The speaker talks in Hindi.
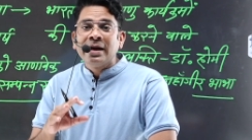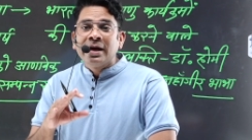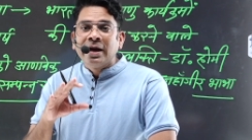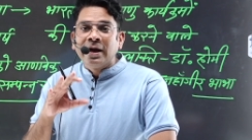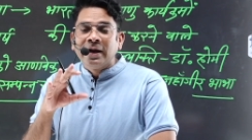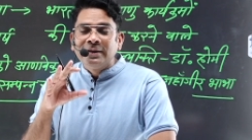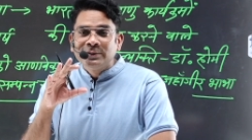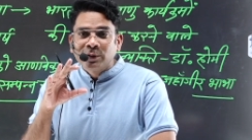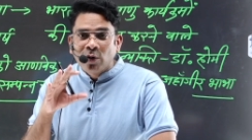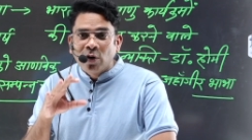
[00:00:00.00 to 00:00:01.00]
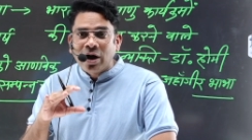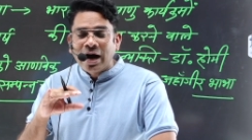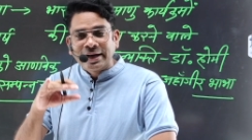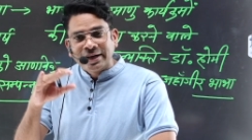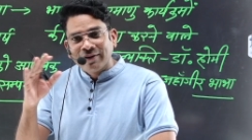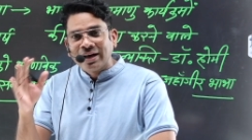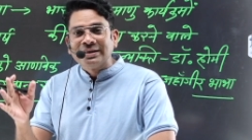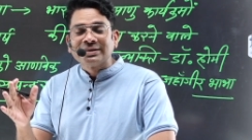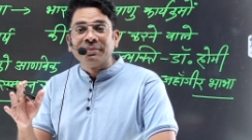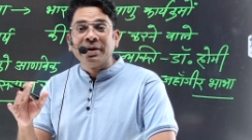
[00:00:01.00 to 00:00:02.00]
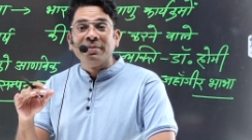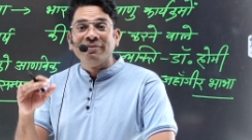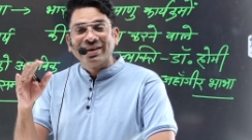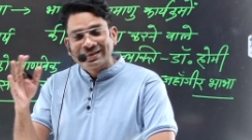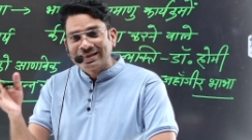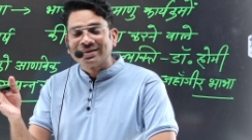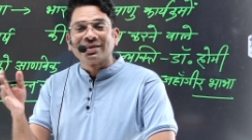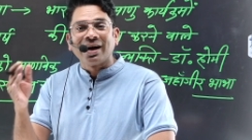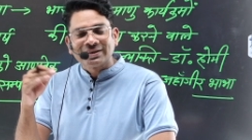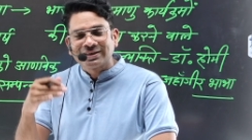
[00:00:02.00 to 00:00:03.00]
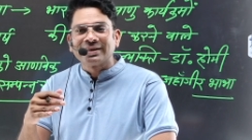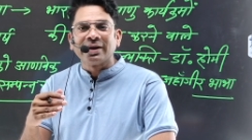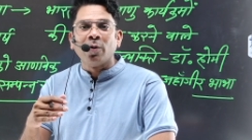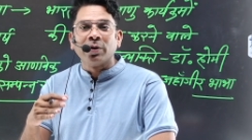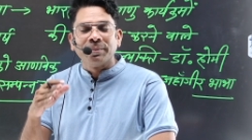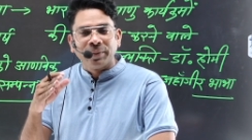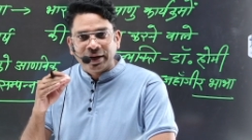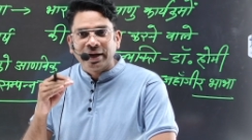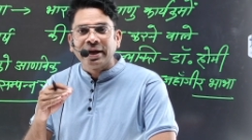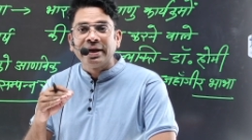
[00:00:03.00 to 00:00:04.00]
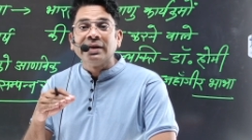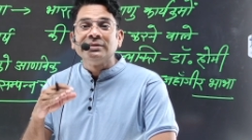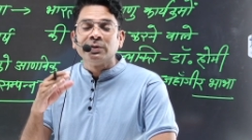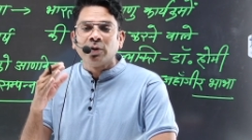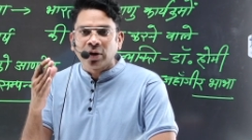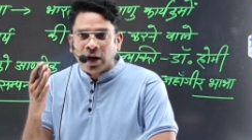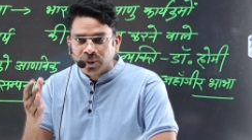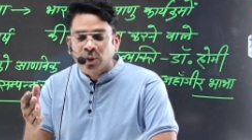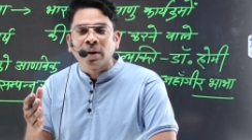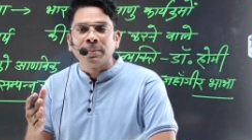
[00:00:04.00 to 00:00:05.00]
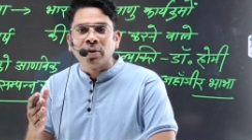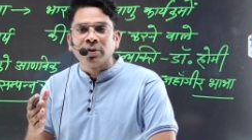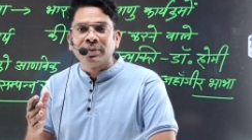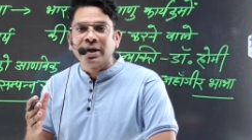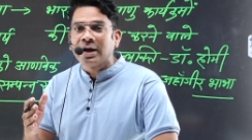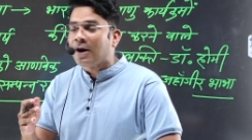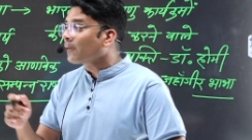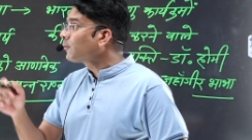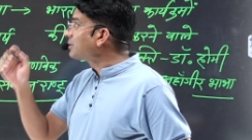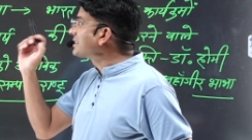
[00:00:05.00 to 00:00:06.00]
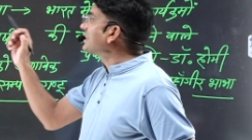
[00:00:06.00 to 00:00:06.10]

जो आने वाले समय में विकसित राष्ट्र क्या होंगे बनेंगे या जिनको नाटो का पावर मिलेगा और उसकी